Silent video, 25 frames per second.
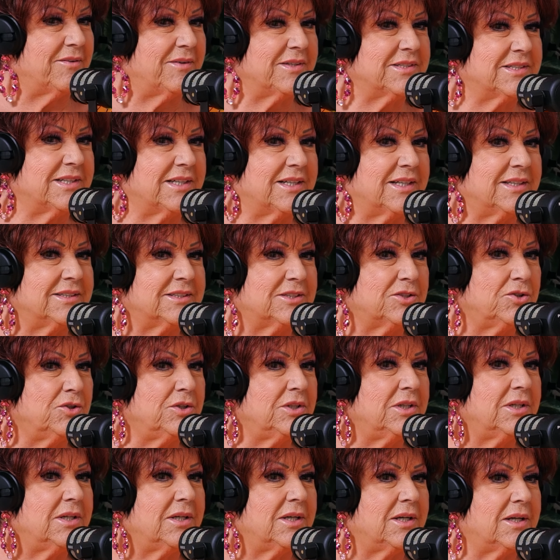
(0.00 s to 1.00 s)
queste
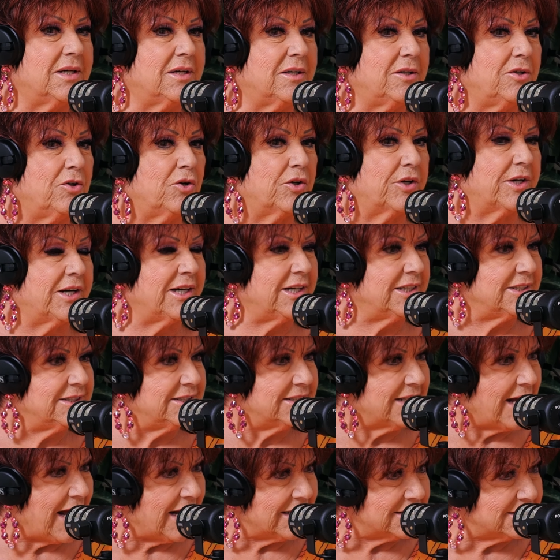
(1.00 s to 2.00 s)
canzoni le ho
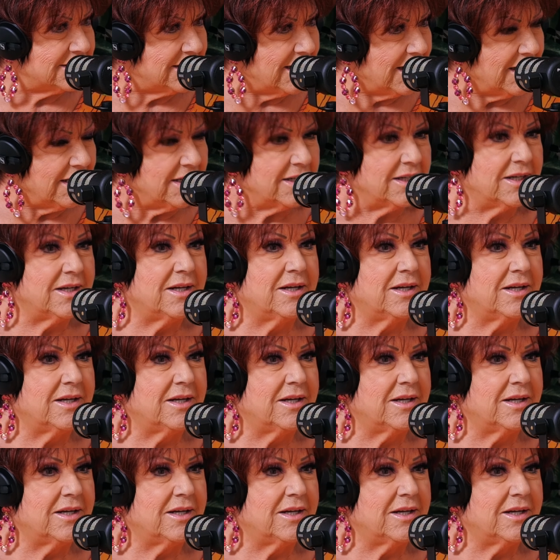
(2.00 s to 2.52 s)
realizzate